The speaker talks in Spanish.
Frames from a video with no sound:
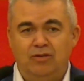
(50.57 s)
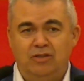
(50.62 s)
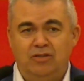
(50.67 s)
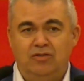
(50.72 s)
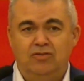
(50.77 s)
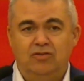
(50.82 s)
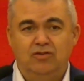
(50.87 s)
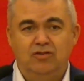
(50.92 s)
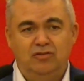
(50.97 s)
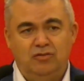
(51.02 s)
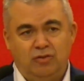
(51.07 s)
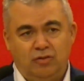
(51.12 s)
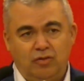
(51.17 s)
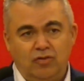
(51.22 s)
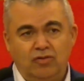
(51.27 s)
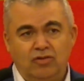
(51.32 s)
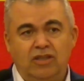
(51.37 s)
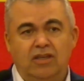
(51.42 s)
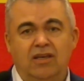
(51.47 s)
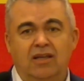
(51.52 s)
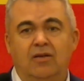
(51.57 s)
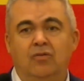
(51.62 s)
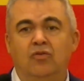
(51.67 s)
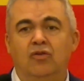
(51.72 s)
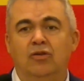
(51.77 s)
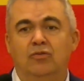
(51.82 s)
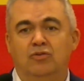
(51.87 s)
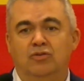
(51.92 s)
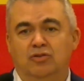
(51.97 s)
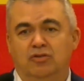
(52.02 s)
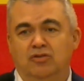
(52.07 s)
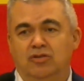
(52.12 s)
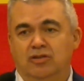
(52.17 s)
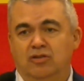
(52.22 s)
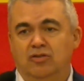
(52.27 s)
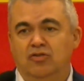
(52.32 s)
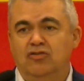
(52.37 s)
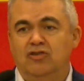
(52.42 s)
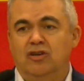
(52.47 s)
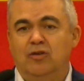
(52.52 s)
sino sois todos y cada uno de vosotros
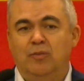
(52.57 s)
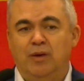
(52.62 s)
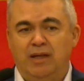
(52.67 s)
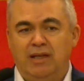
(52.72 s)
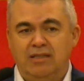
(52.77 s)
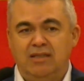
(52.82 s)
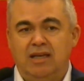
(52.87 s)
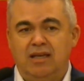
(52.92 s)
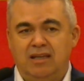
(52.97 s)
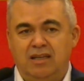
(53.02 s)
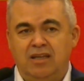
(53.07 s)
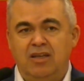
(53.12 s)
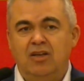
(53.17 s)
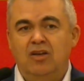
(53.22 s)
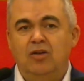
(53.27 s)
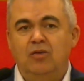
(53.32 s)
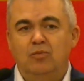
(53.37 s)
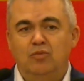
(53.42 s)
que hoy nos acompañáis aquí.